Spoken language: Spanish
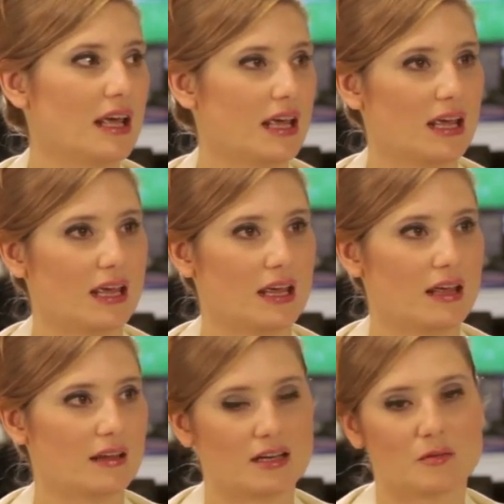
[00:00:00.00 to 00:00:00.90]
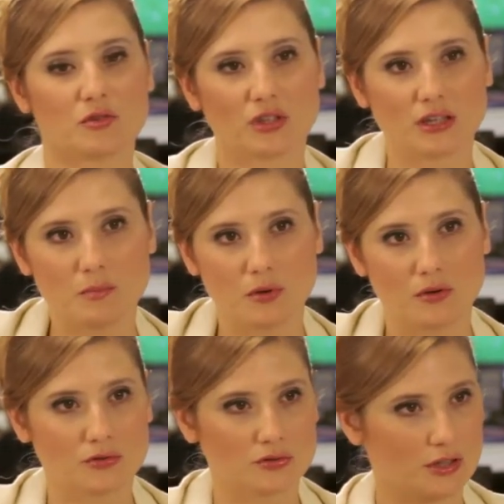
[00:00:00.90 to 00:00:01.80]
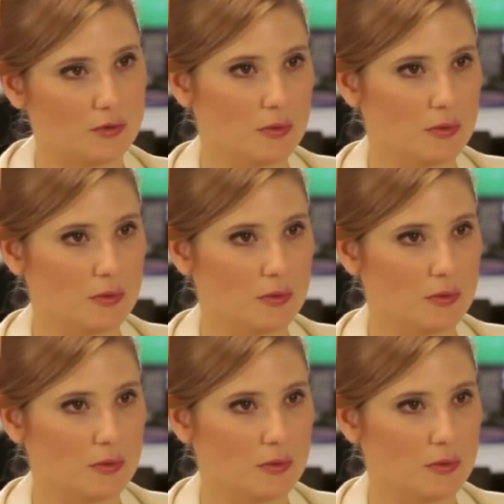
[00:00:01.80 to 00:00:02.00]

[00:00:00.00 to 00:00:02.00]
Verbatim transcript: Eh, tenemos equipos que nos